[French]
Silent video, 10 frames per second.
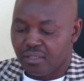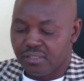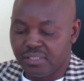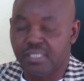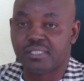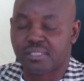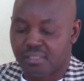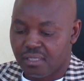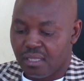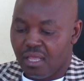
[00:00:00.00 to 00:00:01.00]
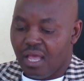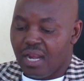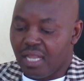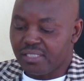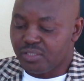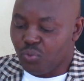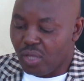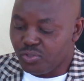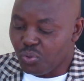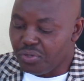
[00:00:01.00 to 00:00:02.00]
6. La
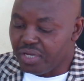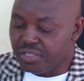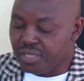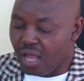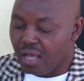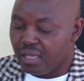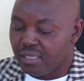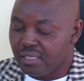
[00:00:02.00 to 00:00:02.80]
situation des gens